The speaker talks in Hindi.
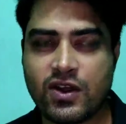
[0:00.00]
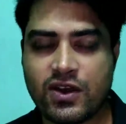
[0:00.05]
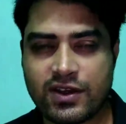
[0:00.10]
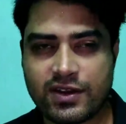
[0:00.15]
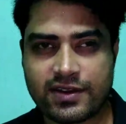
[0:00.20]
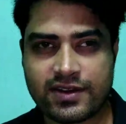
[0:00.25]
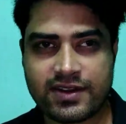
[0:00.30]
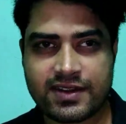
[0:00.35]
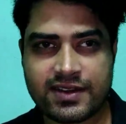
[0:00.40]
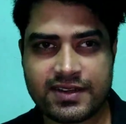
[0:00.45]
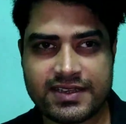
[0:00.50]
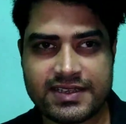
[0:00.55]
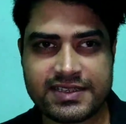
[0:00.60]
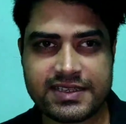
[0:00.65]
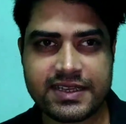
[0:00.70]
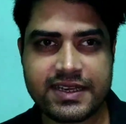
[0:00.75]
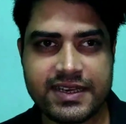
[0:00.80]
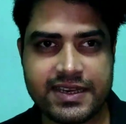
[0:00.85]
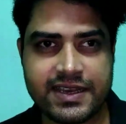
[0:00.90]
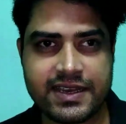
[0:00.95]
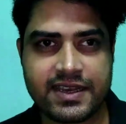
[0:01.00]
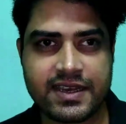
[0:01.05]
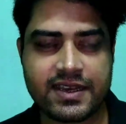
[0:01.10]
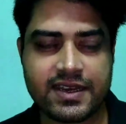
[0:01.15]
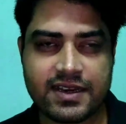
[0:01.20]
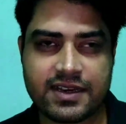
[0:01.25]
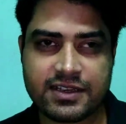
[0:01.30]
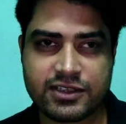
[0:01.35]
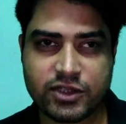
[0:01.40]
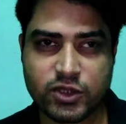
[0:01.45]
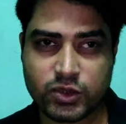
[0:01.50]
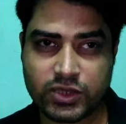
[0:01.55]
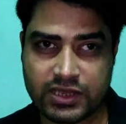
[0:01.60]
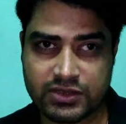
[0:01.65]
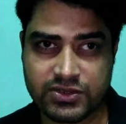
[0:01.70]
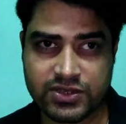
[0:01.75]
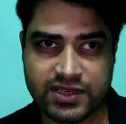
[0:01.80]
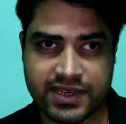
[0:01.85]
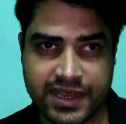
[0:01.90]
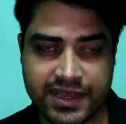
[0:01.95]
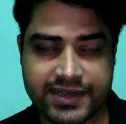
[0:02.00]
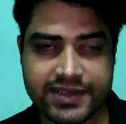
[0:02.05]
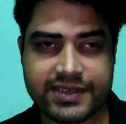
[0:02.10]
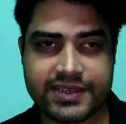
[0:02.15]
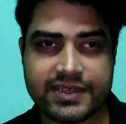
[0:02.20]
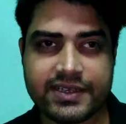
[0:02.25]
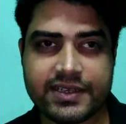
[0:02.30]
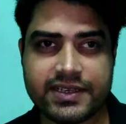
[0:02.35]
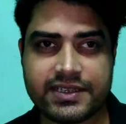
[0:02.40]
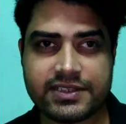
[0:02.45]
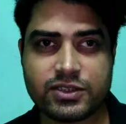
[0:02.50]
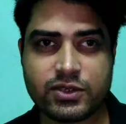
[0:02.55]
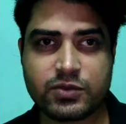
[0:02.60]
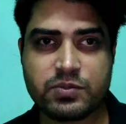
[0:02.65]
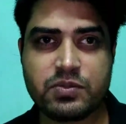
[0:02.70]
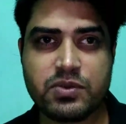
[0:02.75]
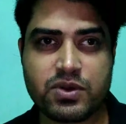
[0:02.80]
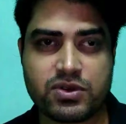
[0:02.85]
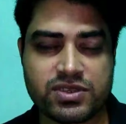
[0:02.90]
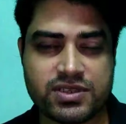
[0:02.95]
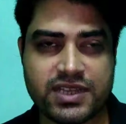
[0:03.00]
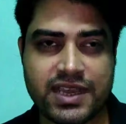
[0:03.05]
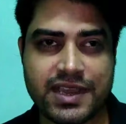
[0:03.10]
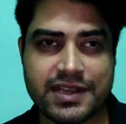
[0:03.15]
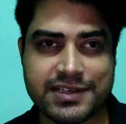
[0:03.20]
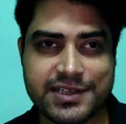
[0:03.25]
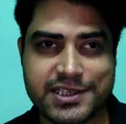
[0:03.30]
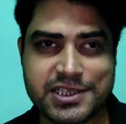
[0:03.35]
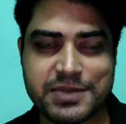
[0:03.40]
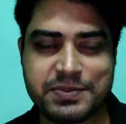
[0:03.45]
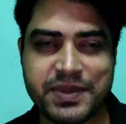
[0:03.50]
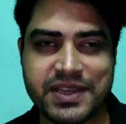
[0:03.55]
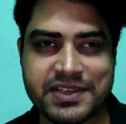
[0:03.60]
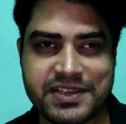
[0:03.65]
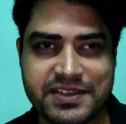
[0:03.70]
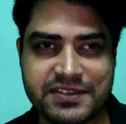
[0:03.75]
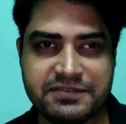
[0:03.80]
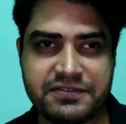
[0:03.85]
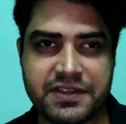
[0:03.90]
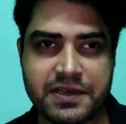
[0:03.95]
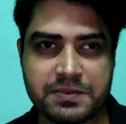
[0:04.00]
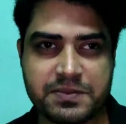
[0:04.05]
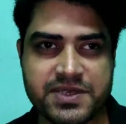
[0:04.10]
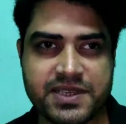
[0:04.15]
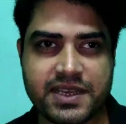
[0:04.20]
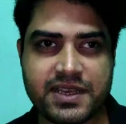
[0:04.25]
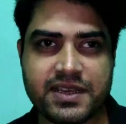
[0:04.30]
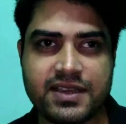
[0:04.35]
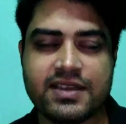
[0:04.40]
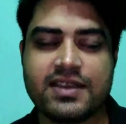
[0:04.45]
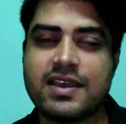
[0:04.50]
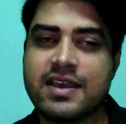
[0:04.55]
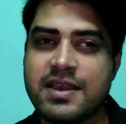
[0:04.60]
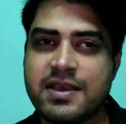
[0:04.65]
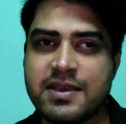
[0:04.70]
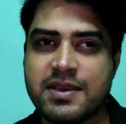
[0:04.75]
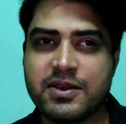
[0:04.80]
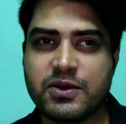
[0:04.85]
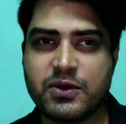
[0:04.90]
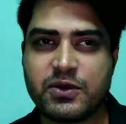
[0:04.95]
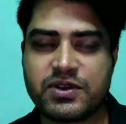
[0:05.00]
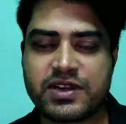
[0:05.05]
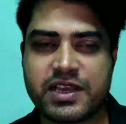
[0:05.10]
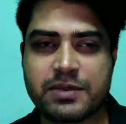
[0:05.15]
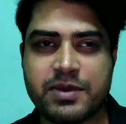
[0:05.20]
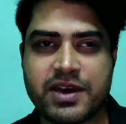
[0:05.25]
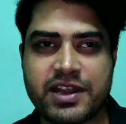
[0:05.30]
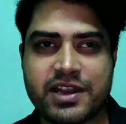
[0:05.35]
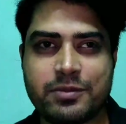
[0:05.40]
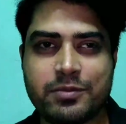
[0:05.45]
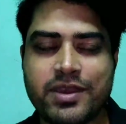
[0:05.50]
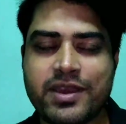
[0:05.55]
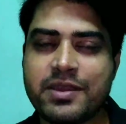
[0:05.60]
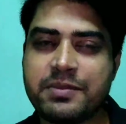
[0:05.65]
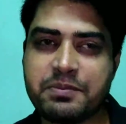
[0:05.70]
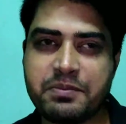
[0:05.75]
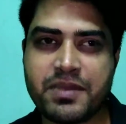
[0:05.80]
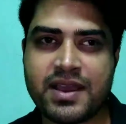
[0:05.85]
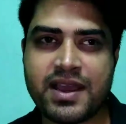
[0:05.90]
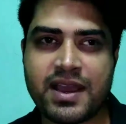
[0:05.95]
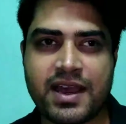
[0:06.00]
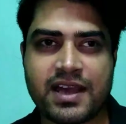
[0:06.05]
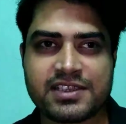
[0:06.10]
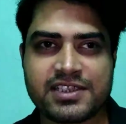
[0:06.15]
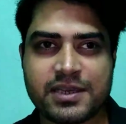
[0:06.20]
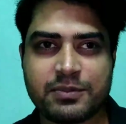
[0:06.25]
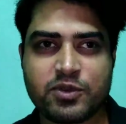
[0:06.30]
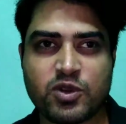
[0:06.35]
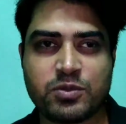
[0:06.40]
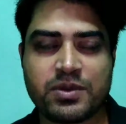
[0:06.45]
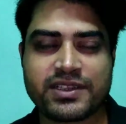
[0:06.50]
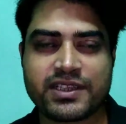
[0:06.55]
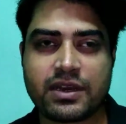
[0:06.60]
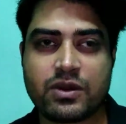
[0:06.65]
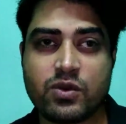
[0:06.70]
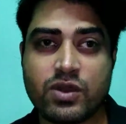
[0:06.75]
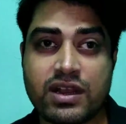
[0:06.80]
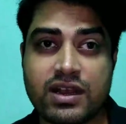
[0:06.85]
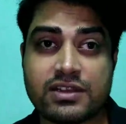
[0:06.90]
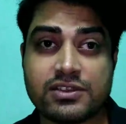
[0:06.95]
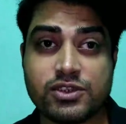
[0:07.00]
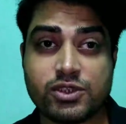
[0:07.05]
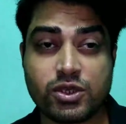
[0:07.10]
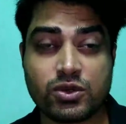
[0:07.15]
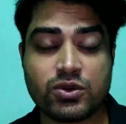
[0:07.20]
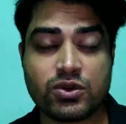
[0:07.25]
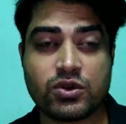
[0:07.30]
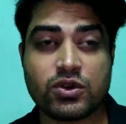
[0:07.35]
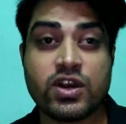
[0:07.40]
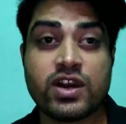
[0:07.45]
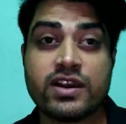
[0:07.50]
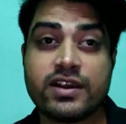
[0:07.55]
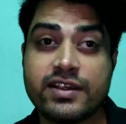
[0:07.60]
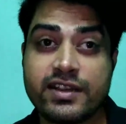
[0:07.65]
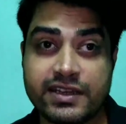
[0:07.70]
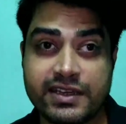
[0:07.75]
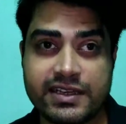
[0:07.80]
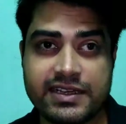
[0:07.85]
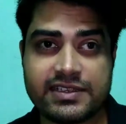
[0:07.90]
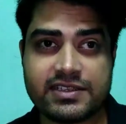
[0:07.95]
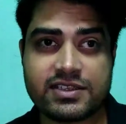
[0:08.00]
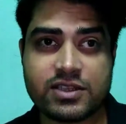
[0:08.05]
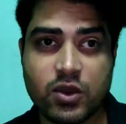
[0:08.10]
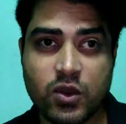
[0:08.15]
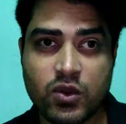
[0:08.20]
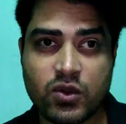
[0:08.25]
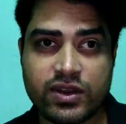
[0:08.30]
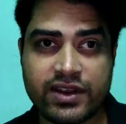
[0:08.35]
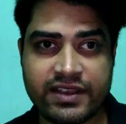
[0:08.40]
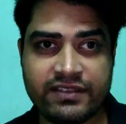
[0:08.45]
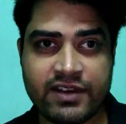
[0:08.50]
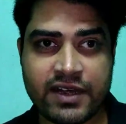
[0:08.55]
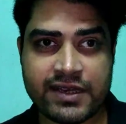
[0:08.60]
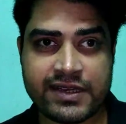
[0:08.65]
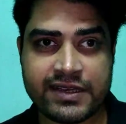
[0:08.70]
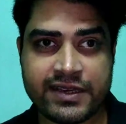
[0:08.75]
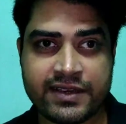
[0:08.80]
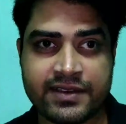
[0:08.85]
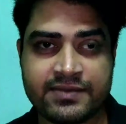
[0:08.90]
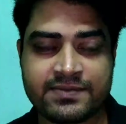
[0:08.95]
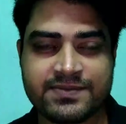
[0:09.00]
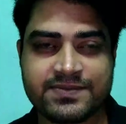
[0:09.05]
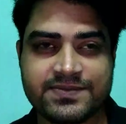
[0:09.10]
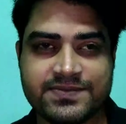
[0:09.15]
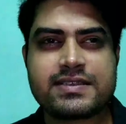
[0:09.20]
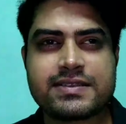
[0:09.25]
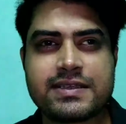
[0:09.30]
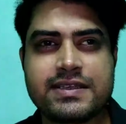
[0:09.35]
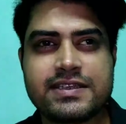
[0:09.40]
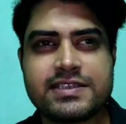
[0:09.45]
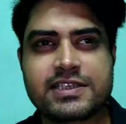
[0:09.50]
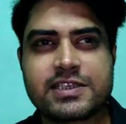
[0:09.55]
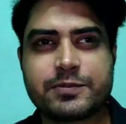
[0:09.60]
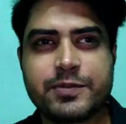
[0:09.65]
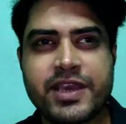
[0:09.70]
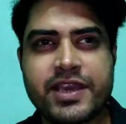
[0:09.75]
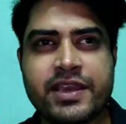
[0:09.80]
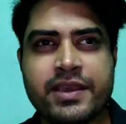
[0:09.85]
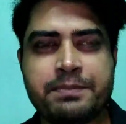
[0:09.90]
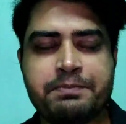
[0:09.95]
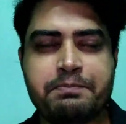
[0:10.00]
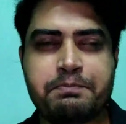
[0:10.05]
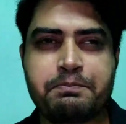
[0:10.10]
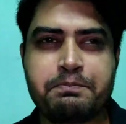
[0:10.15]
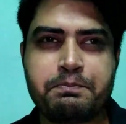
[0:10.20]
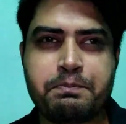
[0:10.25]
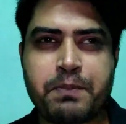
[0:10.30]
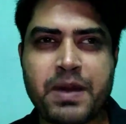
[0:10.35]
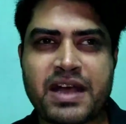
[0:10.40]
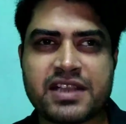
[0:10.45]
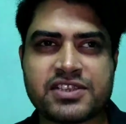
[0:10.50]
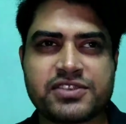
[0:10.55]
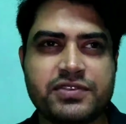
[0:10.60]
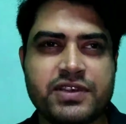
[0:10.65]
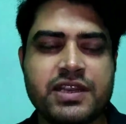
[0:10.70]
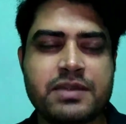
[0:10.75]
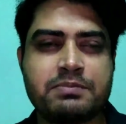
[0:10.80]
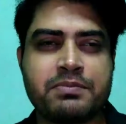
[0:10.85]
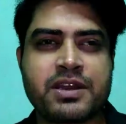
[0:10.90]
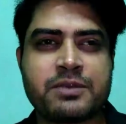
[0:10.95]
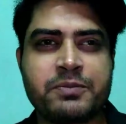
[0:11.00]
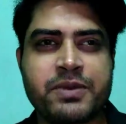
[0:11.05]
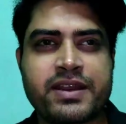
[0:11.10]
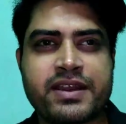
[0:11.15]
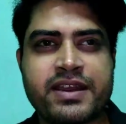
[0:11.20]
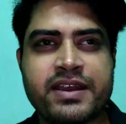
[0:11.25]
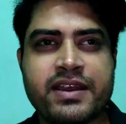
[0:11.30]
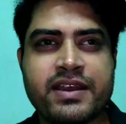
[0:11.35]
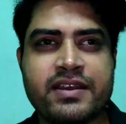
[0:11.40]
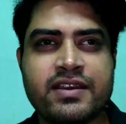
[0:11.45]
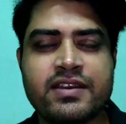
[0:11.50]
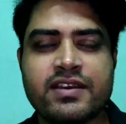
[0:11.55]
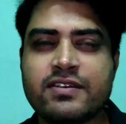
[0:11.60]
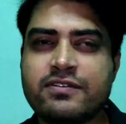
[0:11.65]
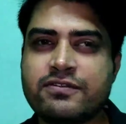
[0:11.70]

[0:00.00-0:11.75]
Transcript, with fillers: और uh, इसीलिए 2019 uh, की जो मोस्ट एंटिसिपेटेड फिल्म्स हैं उनके बारे में मैं आज आपको बताऊंगा जो रिलीज होने वाली हैं इस लिस्ट में पांचवें नंबर पर है